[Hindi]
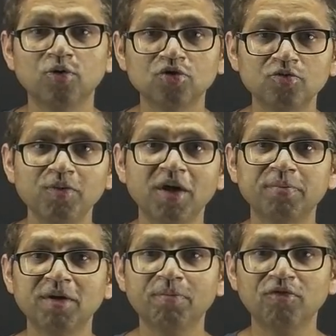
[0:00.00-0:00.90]
उसमें
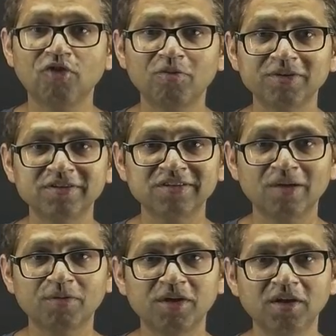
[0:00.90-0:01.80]
आपके परफॉर्मेंस
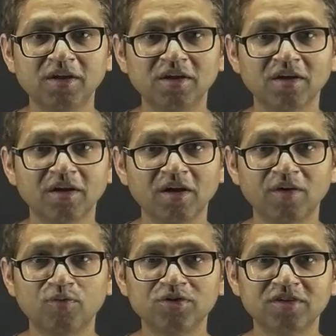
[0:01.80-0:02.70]
आपकी
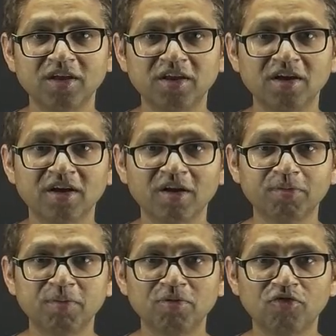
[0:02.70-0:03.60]
आई वुड से कि अगर
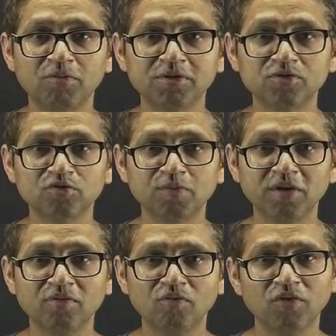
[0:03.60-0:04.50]
आपकी परफॉर्मेंस
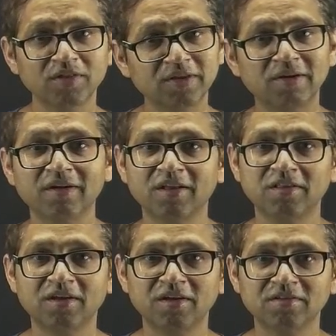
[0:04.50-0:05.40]
उसमें वन थर्ड
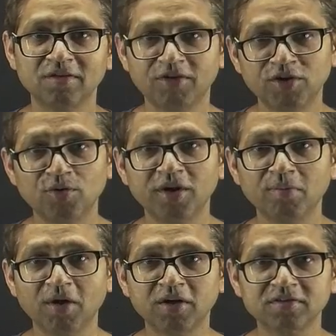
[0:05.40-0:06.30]
रहती है सेवन ट्वेंटी
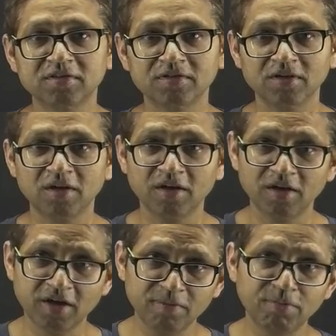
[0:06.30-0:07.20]
मार्क्स
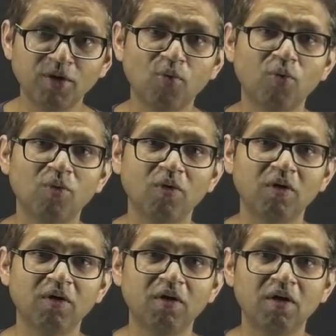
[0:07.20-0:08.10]
एंड बिलो
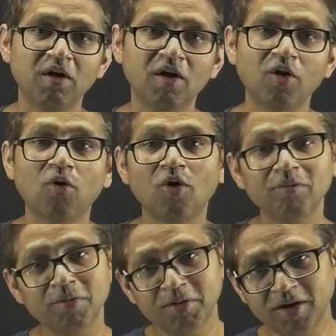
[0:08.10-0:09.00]

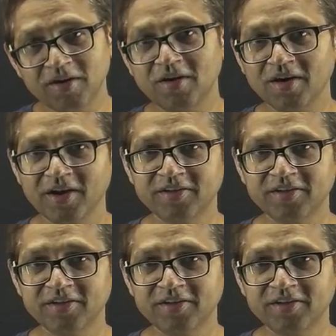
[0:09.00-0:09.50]
और मे बी हंड्रेड रख